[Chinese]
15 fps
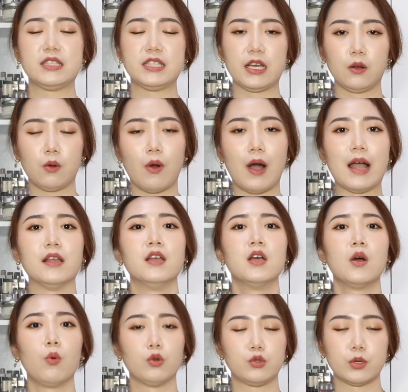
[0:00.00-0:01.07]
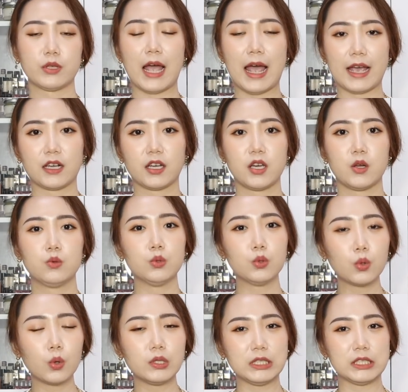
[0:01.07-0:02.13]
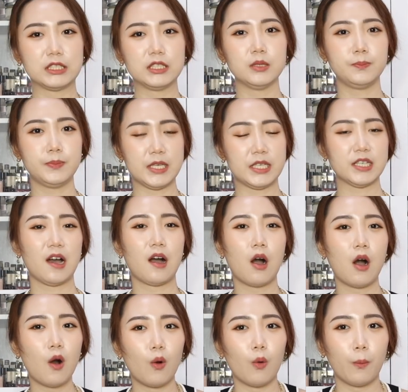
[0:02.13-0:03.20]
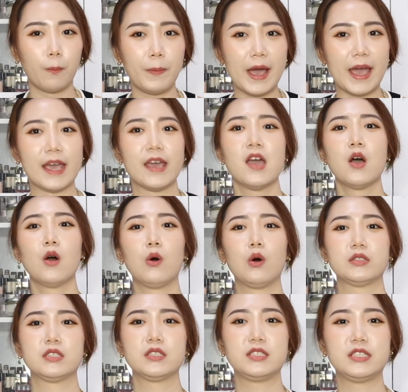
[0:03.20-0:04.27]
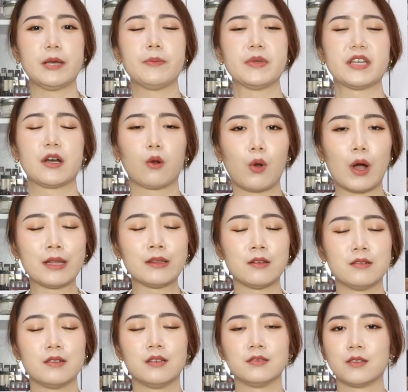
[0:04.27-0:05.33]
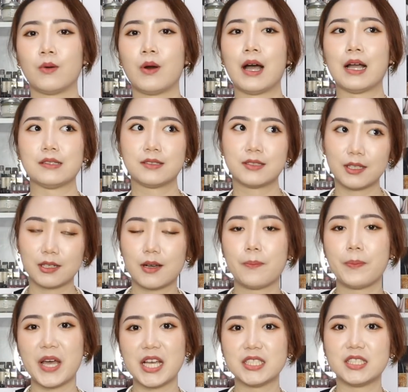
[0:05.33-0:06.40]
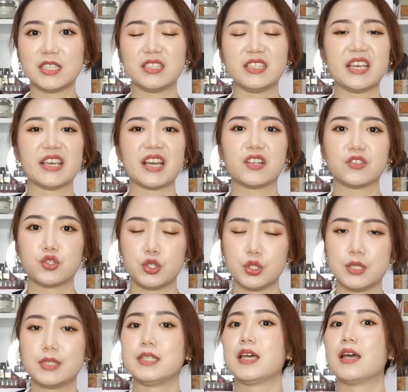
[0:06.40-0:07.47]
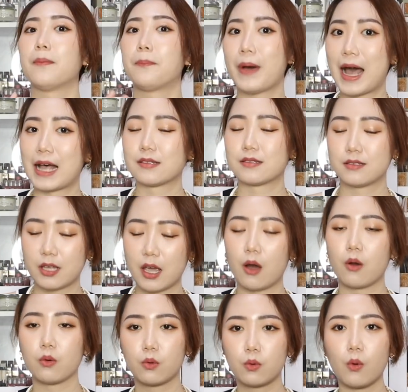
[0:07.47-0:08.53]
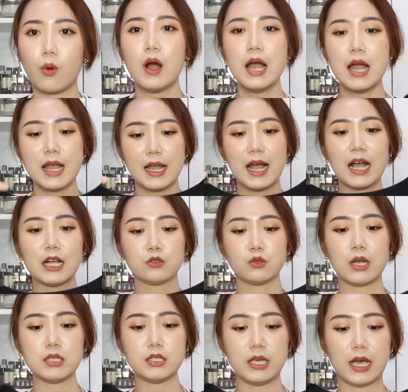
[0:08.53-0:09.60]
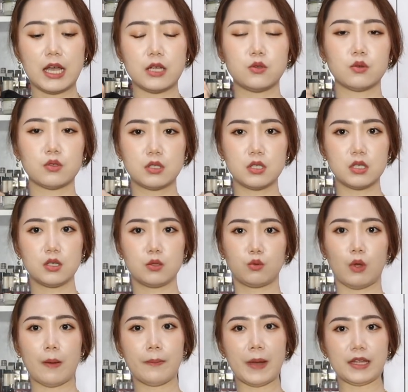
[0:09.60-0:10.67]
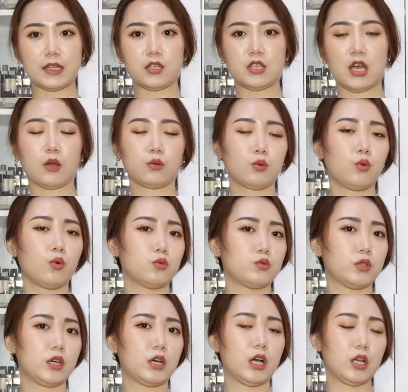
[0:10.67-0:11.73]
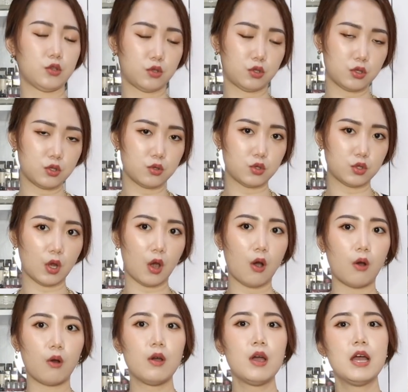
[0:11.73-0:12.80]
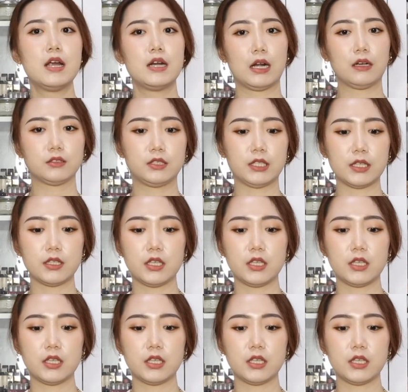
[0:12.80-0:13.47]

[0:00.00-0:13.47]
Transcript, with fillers: 肩宽，我觉得还可以。如果你是比较后背或者是肩比较宽的人的话，这个背心你也要直接 pass 跳过。那它穿起来就是短版的长度，我觉得很适中，然后整